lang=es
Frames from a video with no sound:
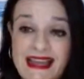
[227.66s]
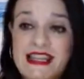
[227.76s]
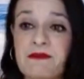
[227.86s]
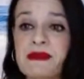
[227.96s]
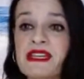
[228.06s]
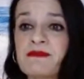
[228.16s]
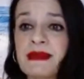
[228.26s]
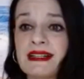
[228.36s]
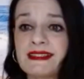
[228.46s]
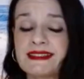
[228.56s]
a ellas
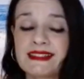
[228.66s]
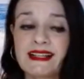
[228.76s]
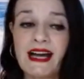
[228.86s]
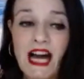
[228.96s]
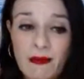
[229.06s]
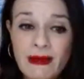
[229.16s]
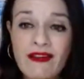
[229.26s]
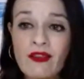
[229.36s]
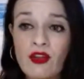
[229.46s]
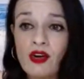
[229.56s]
mismas,
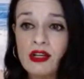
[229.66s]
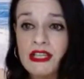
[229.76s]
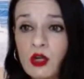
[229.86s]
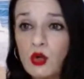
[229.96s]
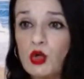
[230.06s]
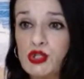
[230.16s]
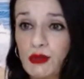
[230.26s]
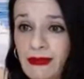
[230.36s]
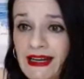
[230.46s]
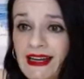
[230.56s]
amando
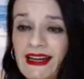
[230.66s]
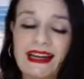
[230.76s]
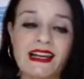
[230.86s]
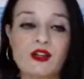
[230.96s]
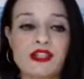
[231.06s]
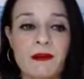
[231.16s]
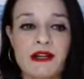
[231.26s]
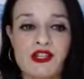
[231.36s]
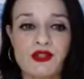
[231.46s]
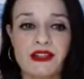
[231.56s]
incluso más a la
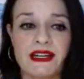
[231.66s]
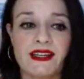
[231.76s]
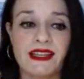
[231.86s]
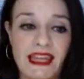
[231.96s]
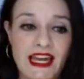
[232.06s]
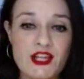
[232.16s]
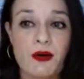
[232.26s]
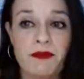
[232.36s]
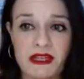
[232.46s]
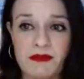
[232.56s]
otra persona que a
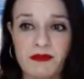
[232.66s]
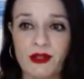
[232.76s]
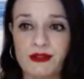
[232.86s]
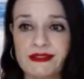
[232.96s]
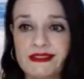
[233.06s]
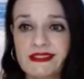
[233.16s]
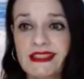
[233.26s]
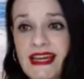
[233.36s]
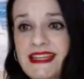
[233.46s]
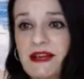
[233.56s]
ellos mismos,
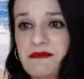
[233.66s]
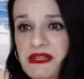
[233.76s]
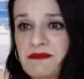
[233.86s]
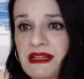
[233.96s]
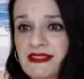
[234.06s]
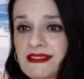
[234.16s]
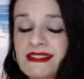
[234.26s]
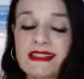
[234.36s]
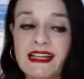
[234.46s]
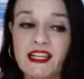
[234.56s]
que a ellas mismas.
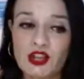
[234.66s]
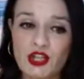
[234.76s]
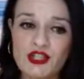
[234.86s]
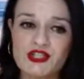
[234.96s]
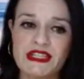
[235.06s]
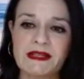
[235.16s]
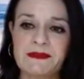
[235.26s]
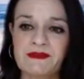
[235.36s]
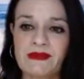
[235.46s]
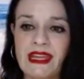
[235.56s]
Entonces,
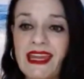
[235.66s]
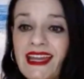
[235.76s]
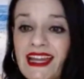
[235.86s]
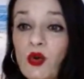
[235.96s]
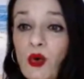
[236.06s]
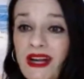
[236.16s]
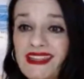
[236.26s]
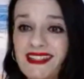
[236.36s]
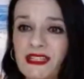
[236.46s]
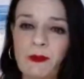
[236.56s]
en qué
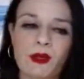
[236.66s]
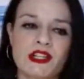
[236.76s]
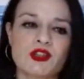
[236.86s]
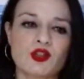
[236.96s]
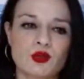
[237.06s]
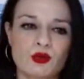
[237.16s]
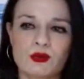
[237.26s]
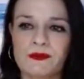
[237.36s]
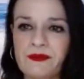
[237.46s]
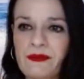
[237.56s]
lugar te estás poniendo
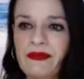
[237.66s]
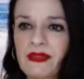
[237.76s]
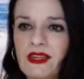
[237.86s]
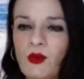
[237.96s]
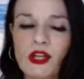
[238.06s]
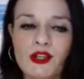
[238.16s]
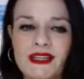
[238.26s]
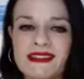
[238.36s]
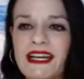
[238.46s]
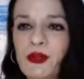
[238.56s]
tú
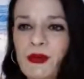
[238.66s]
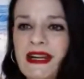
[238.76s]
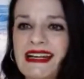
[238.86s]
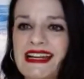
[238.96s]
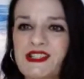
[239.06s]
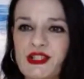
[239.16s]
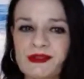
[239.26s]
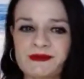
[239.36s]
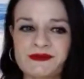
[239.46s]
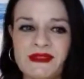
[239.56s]
cuando entras en una
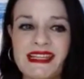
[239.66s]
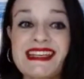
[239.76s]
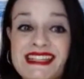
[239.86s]
relación.